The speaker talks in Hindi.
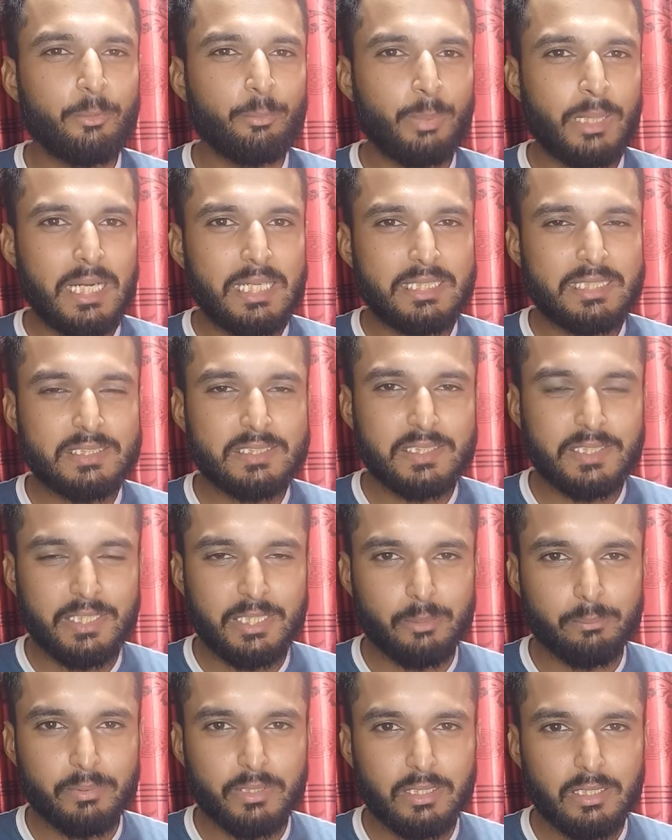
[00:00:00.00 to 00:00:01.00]
मोबाइल की
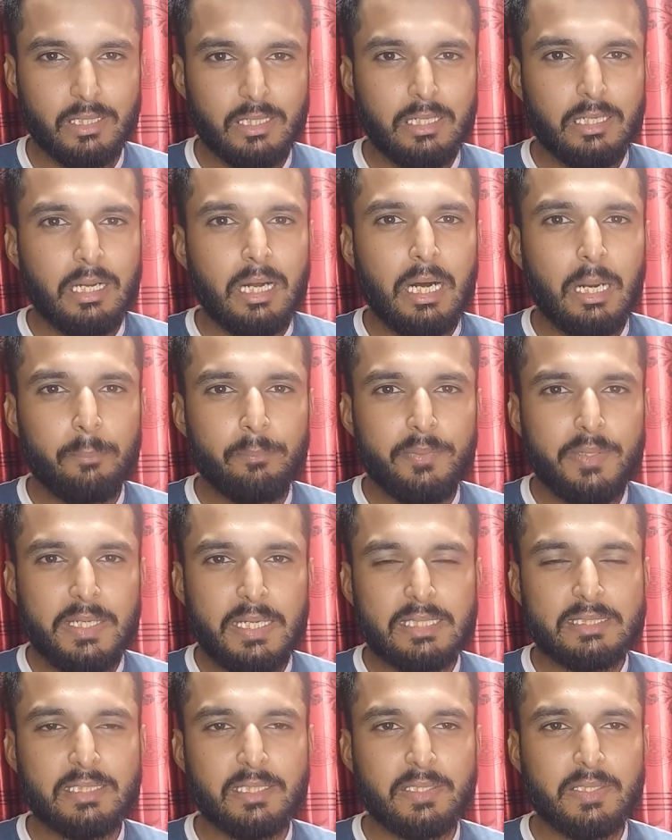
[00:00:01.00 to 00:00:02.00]
स्क्रीन पर आप
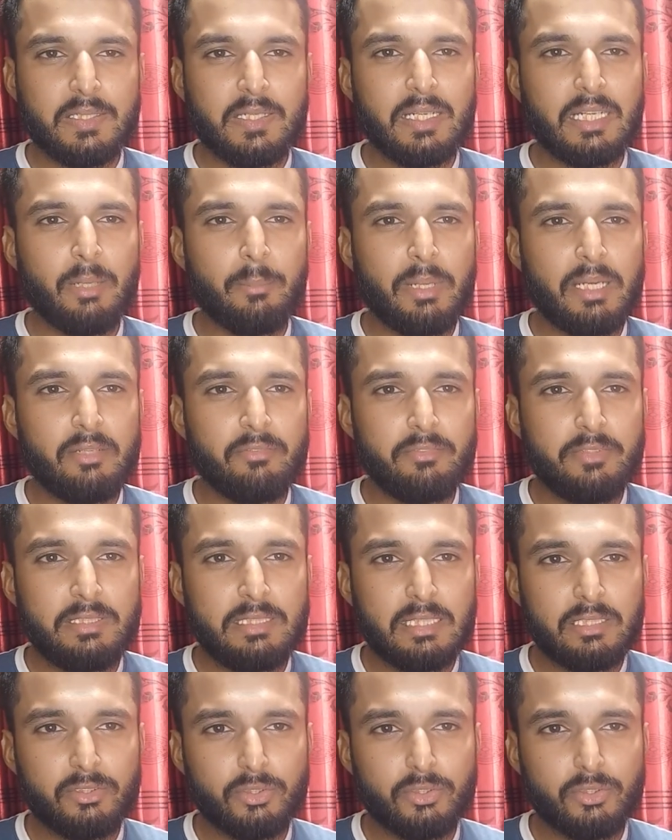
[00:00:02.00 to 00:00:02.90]
देख सकते हैं कि मैंने वी